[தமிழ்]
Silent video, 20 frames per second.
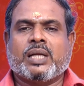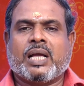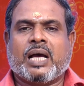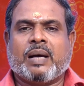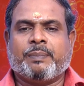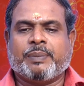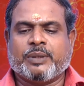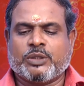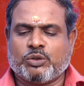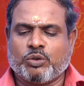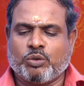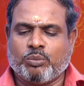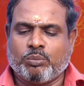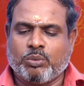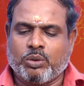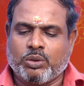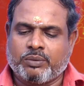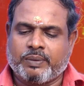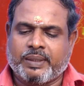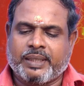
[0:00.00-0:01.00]
மூணு
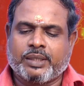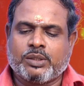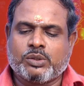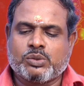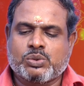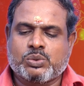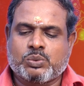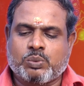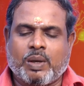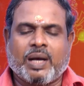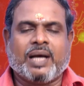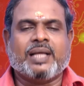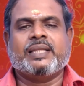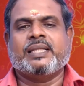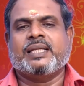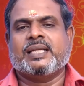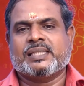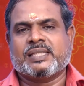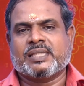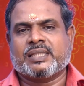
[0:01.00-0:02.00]
நாற்பத்தி ஒம்பது வரைக்கும்
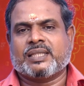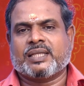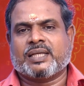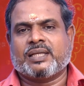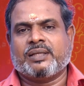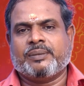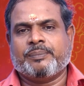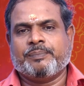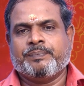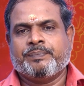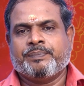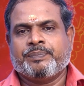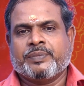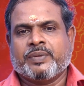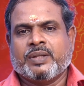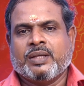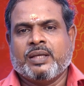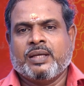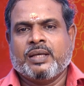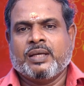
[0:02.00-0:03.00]
சுவாதி நட்சத்திரம்